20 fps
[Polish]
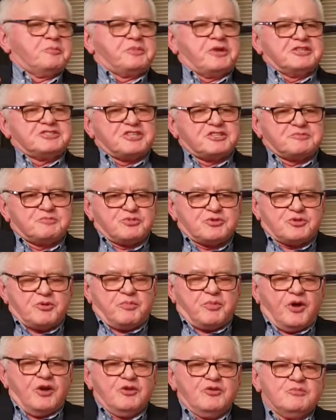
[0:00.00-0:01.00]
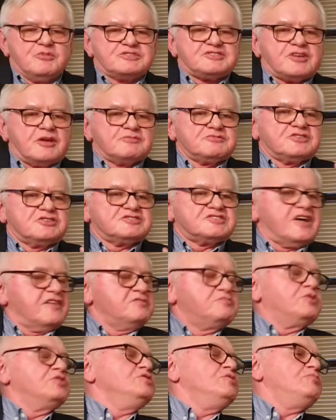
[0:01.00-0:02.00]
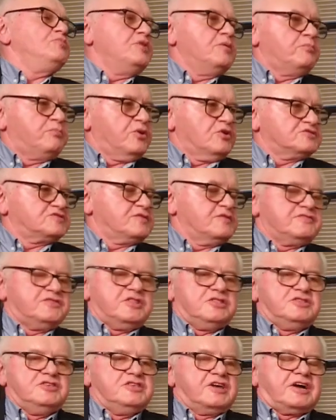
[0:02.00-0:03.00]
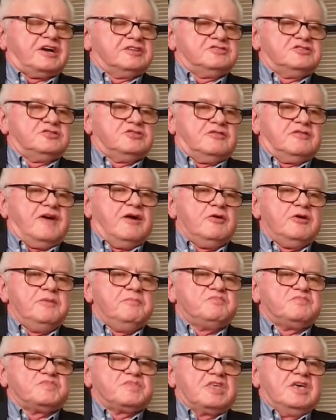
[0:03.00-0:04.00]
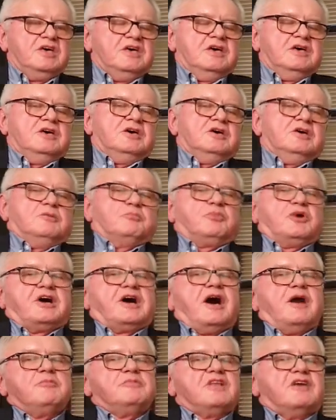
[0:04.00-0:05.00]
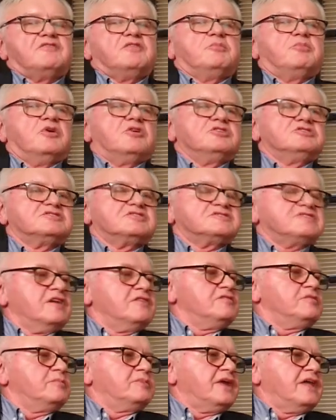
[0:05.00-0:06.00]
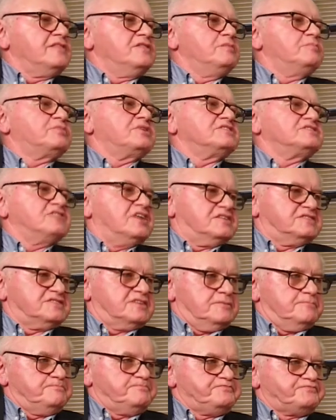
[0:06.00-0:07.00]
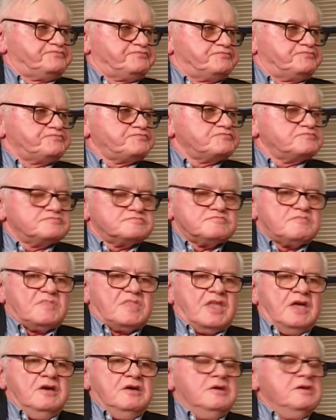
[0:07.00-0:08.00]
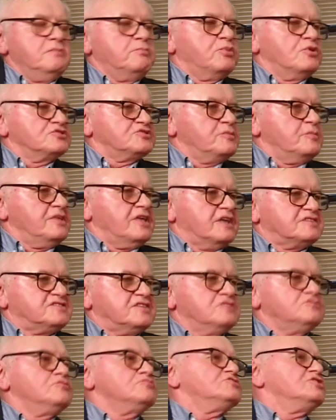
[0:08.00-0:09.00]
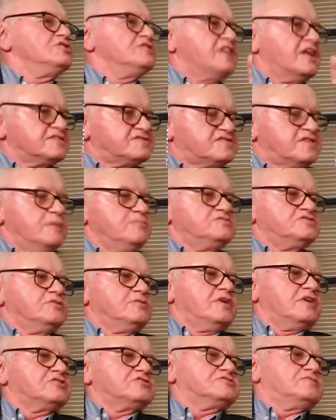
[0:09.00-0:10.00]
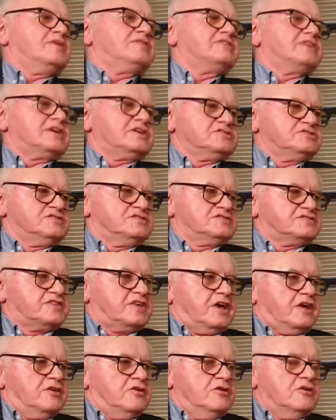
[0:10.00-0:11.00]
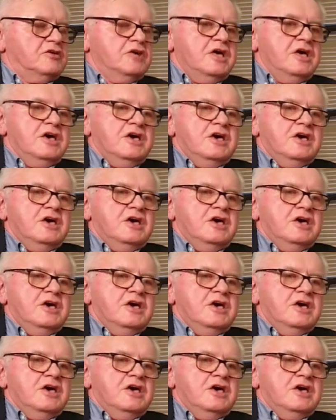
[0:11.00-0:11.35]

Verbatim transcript: prezes Budopolu musiałem zostawić, bo nie byłem posłem, wtedy nie kandydowałem. Pojechałem na wybory i zostałem wybrany prezesem. Y, porozumienia Centrum, czyli następcą Jarosława Kaczyńskiego. Mhm.